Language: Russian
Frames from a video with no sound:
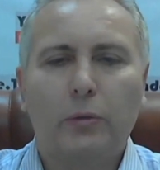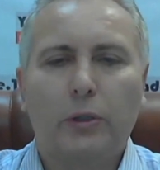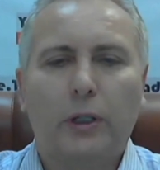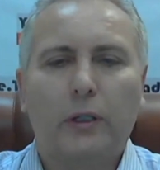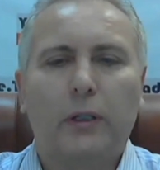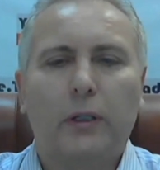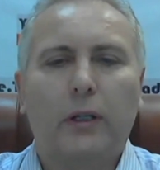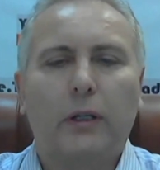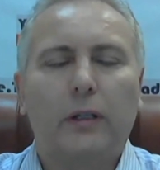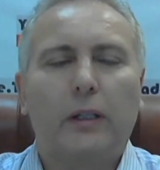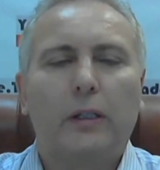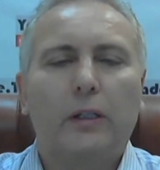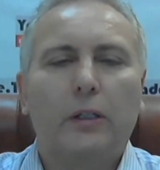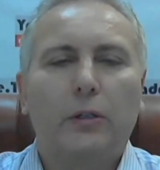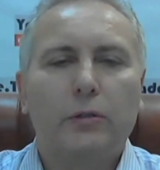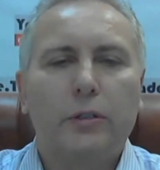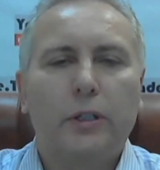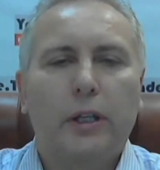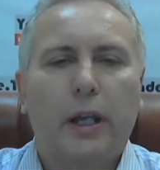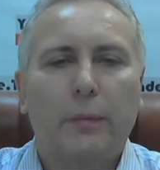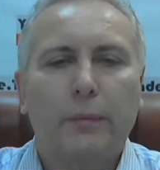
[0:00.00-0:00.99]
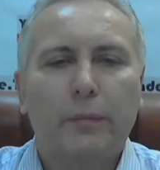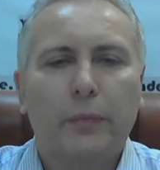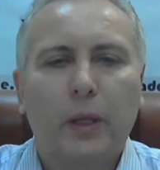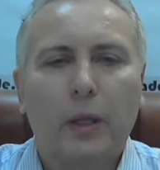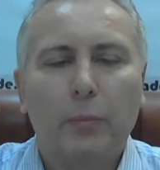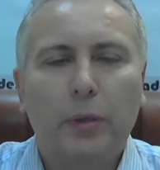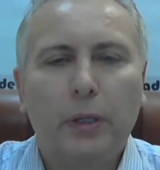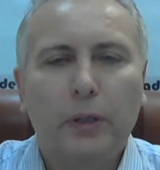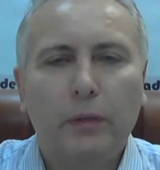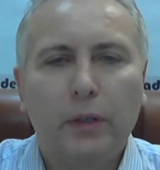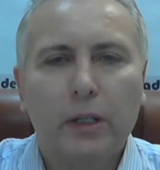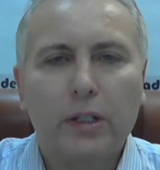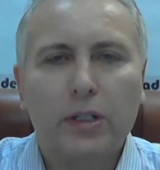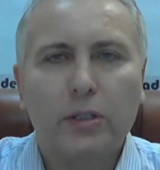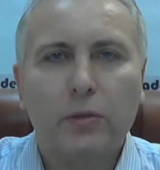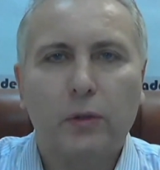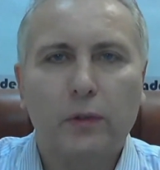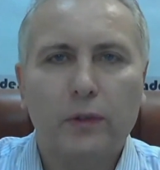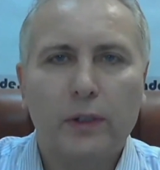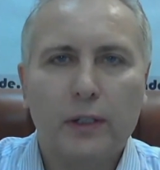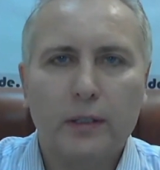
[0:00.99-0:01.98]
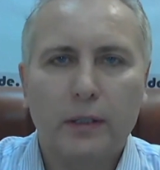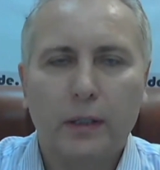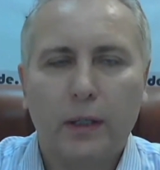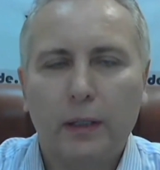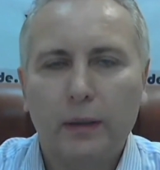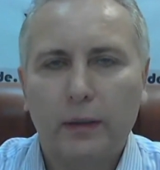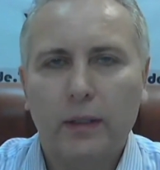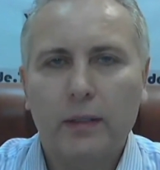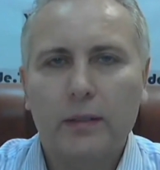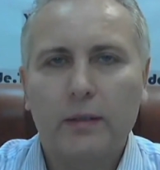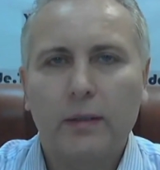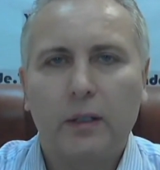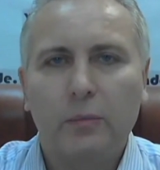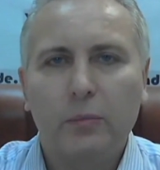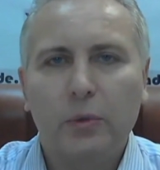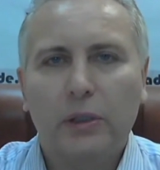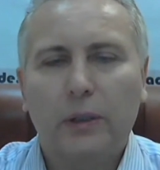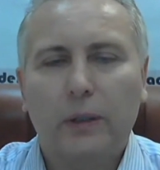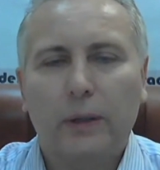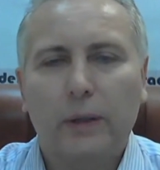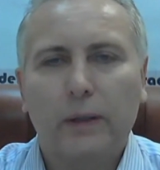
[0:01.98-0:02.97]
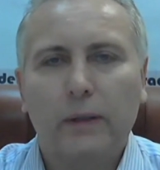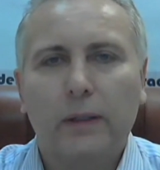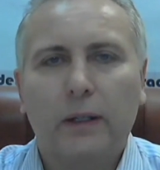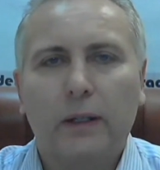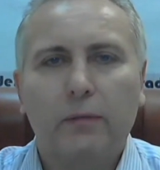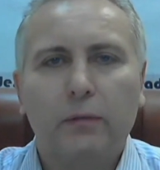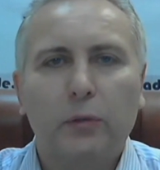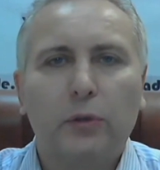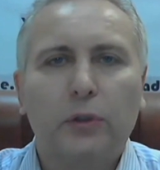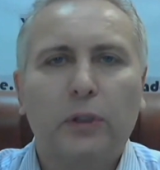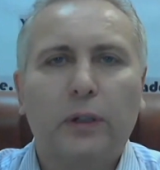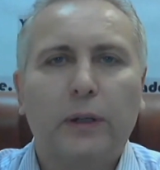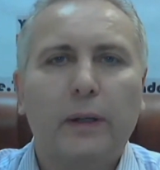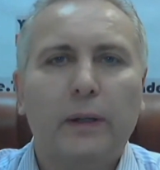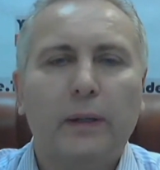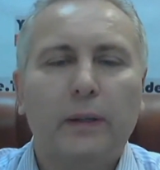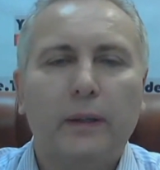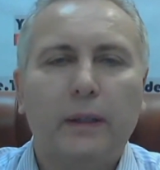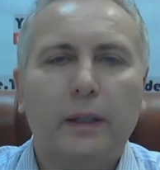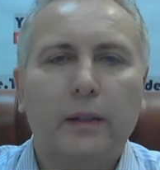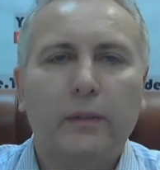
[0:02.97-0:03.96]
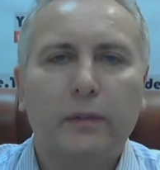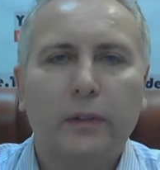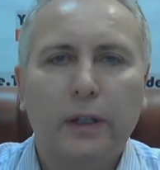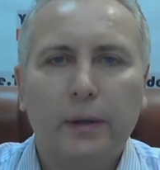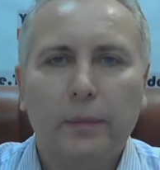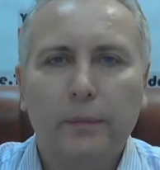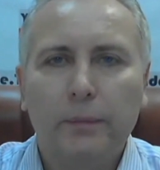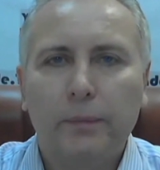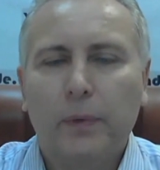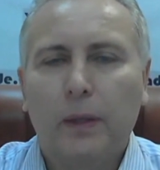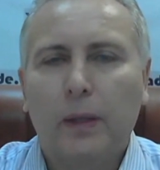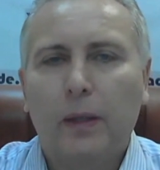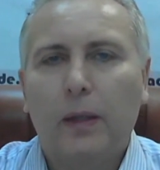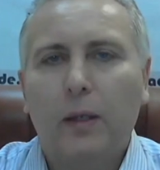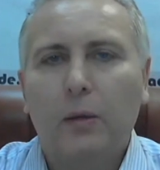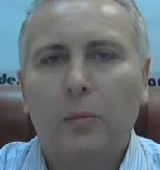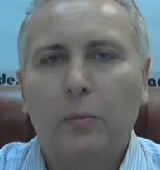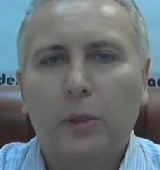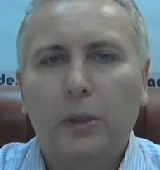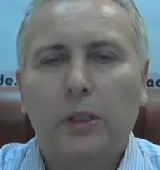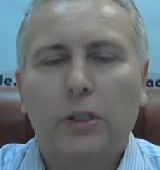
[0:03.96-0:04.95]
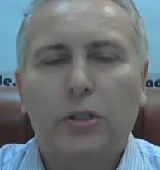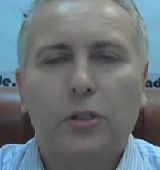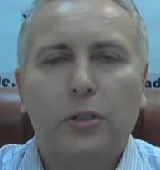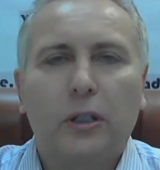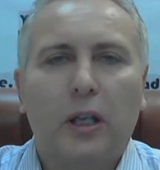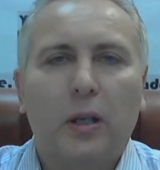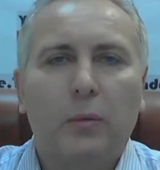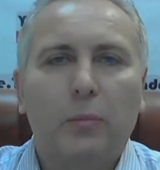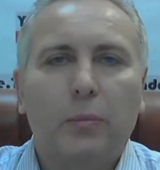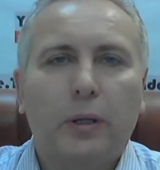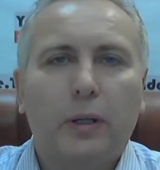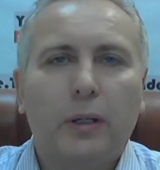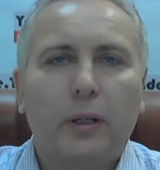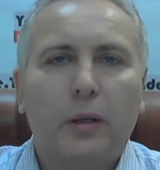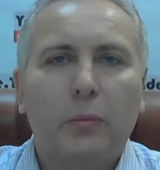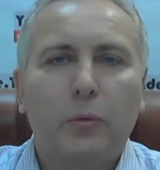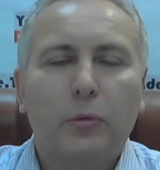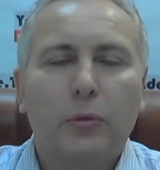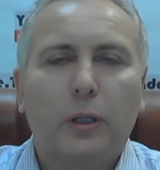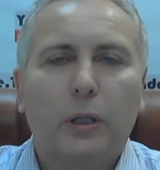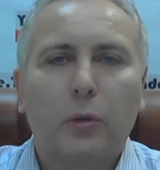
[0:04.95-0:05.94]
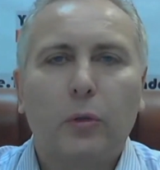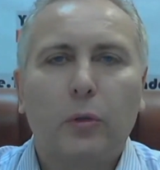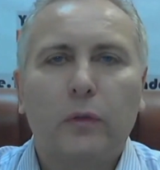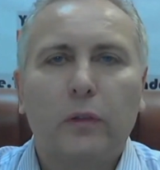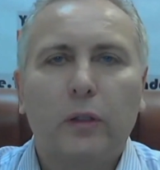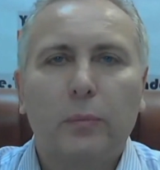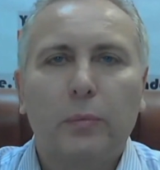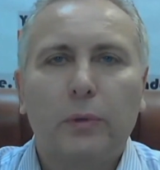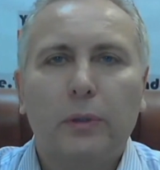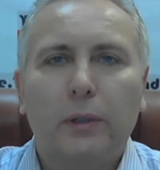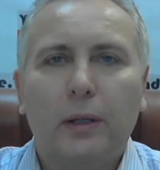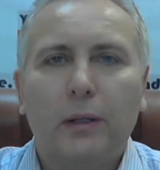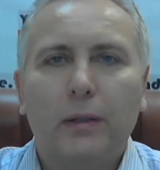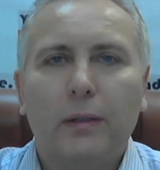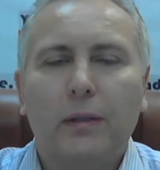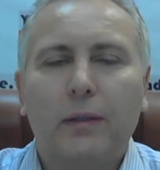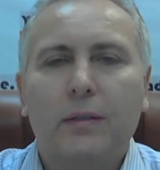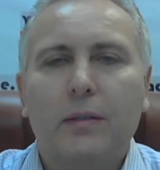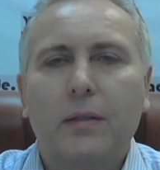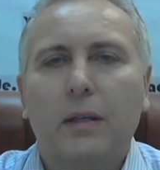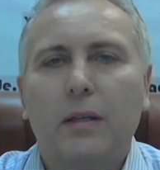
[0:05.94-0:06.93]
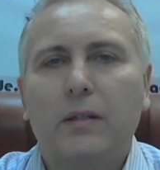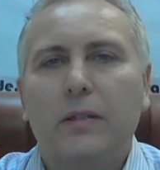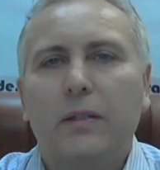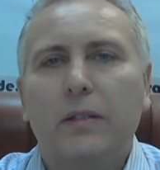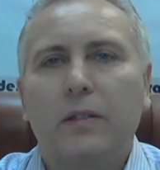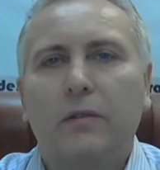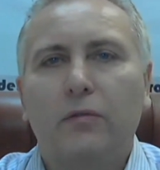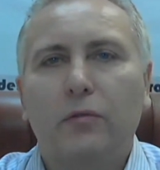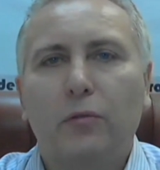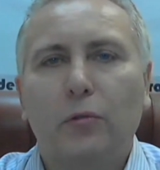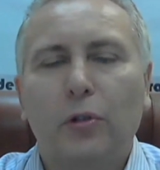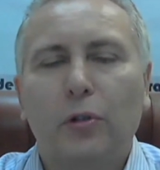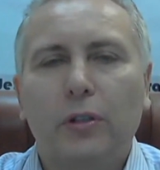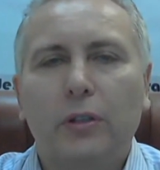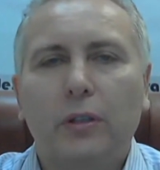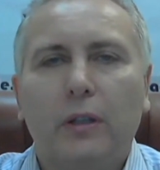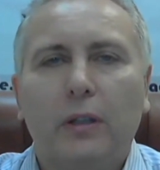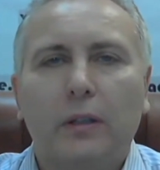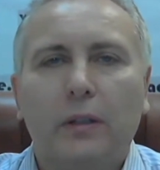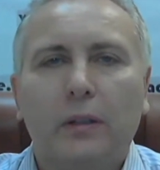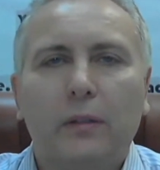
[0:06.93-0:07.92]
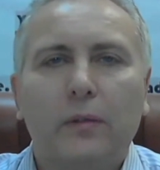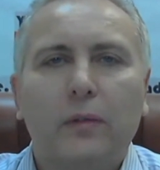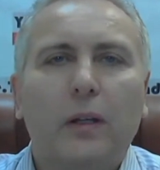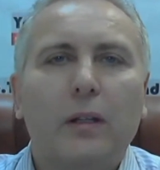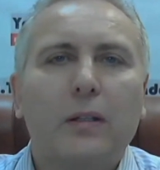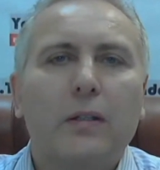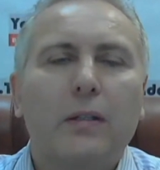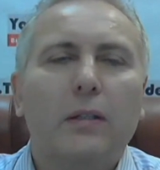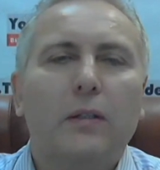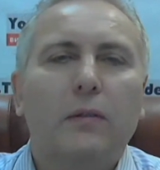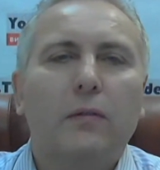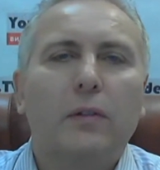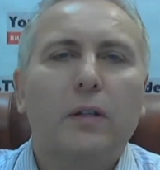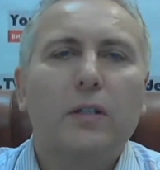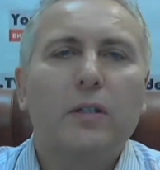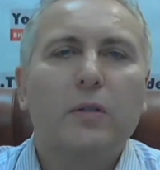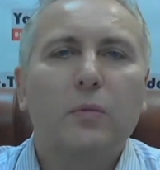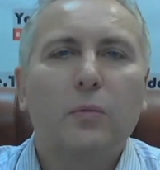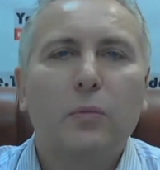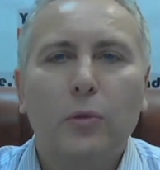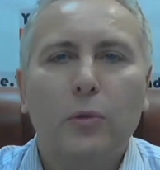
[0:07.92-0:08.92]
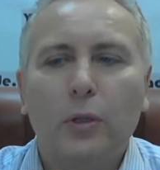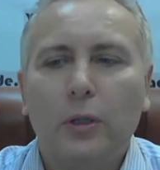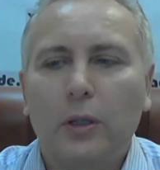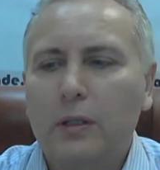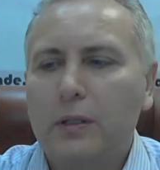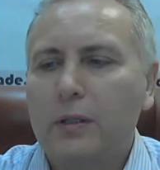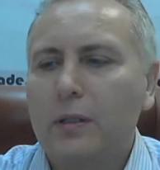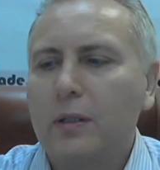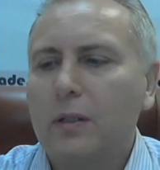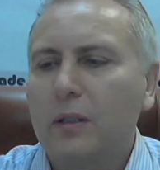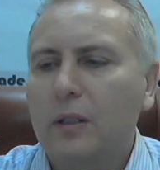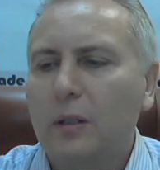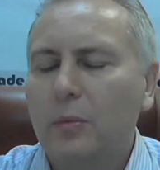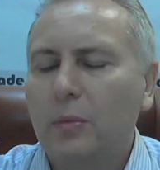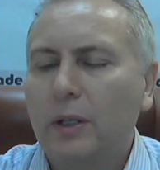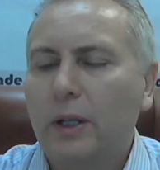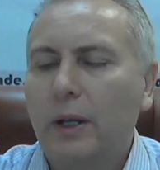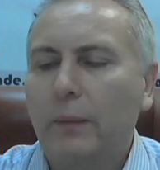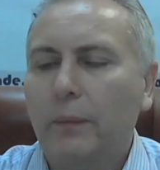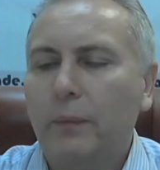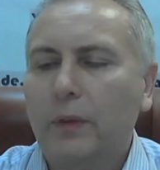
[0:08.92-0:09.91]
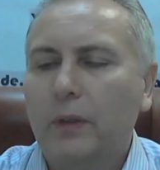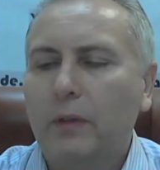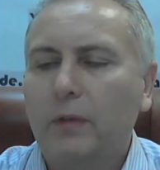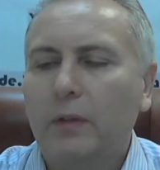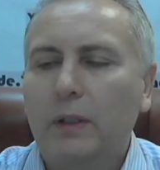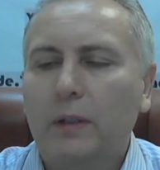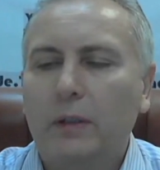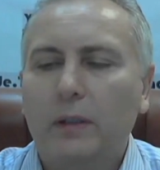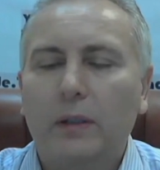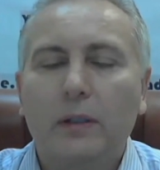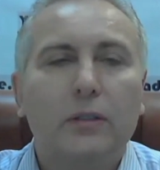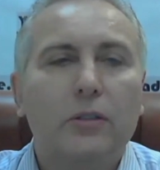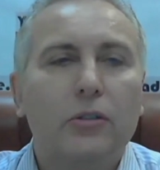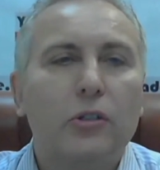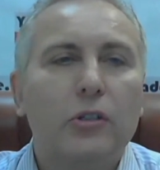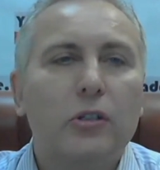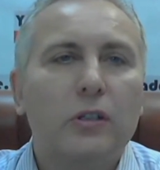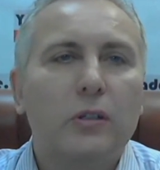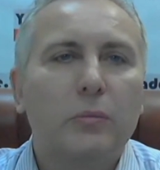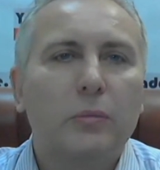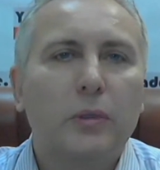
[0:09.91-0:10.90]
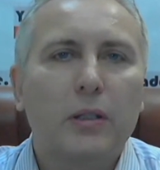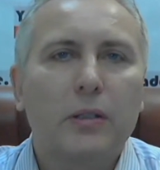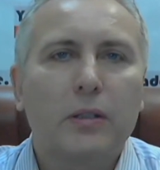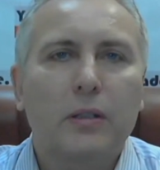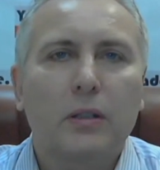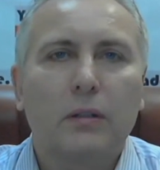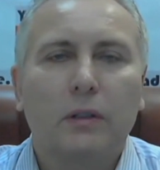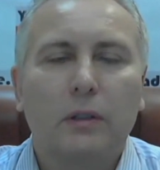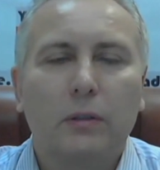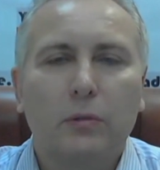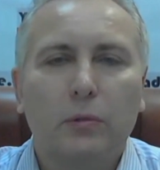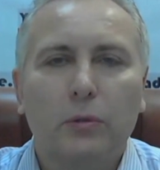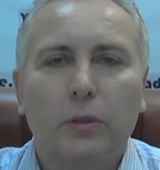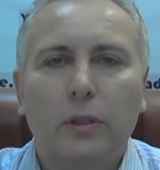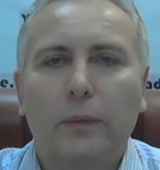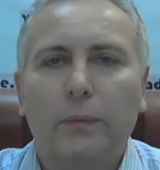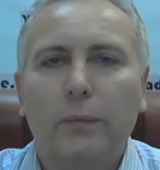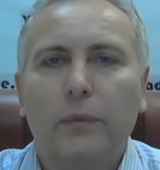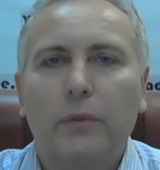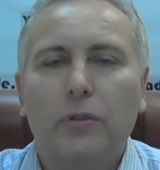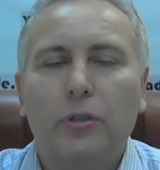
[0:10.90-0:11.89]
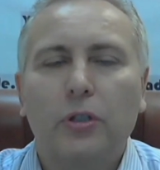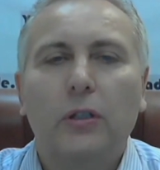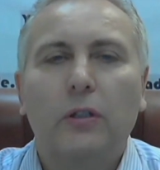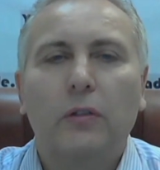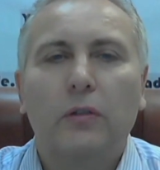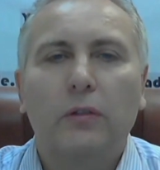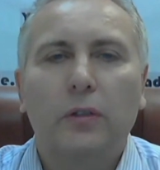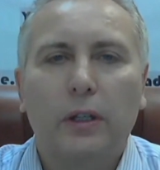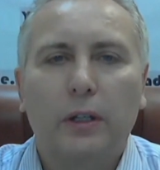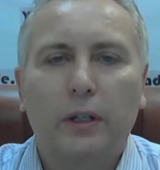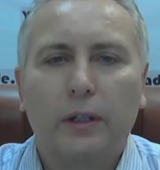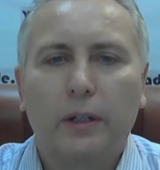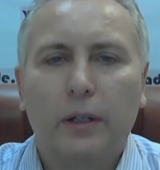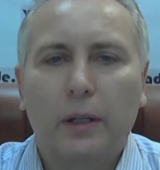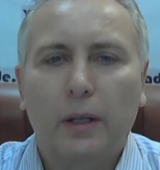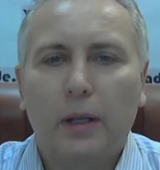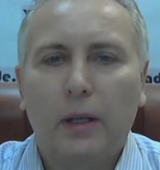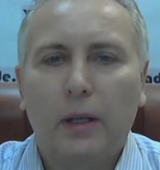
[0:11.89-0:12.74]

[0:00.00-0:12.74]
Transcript: утро, дорогие друзья! Приветствую вас на интерстриме трейдеров Utrade TV. Мы начинаем программу «Торговый план» за сегодня, 28 сентября 2017 года, четверг.